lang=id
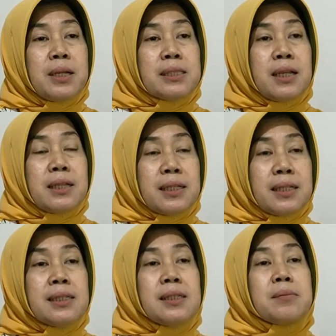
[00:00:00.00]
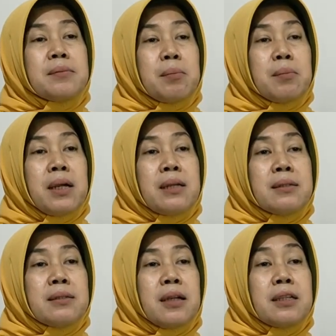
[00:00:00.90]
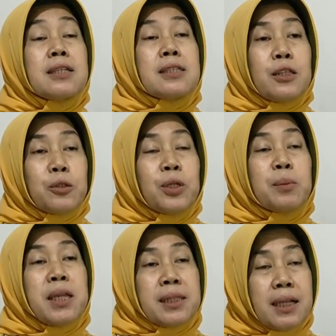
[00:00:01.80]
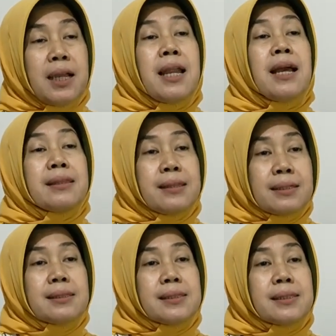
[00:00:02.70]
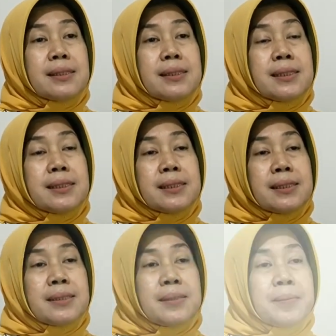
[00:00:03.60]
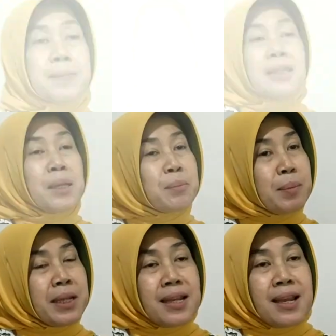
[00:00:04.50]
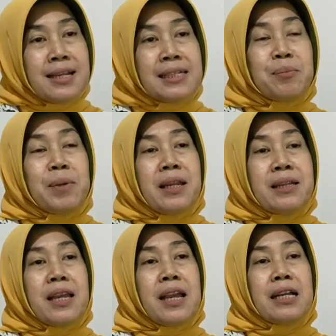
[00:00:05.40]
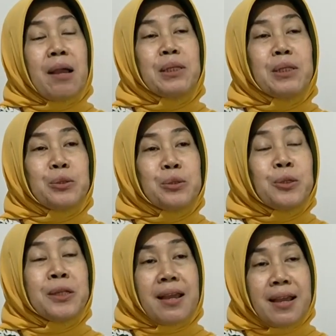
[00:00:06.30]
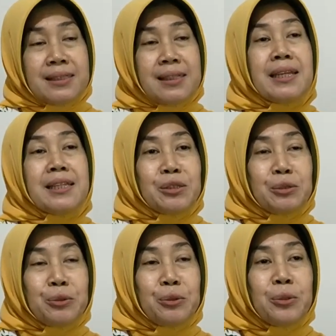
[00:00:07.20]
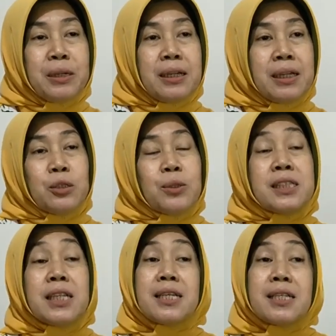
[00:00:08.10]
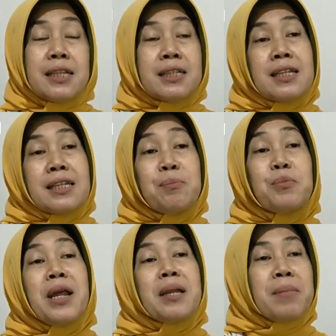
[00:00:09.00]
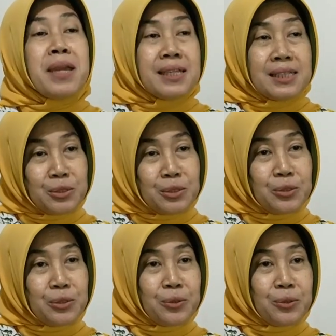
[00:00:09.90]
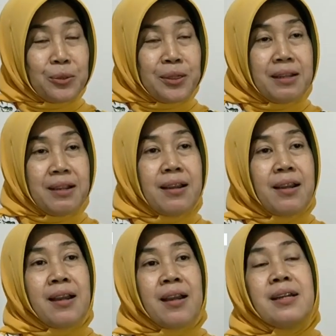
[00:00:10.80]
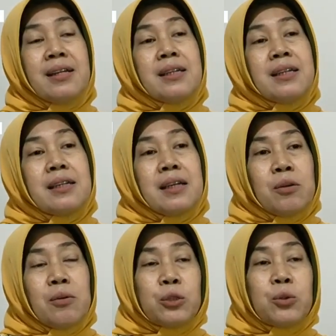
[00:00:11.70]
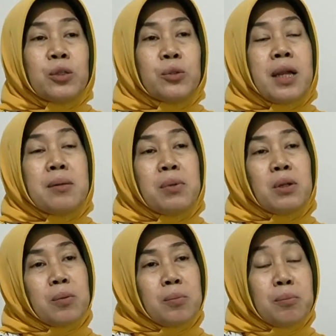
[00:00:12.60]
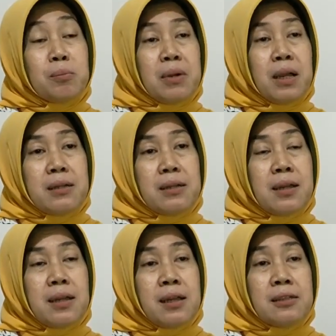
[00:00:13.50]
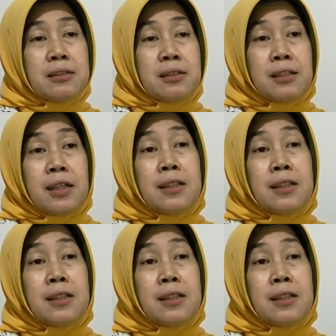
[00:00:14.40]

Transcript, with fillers: rumah sakit memang hanya satu yang menyatakan antraks kemudian data yang berbeda sebenarnya kami telusur ya setelah itu itu kejadiannya di bulan Mei justru nah, waktu itu kan belum ada cerita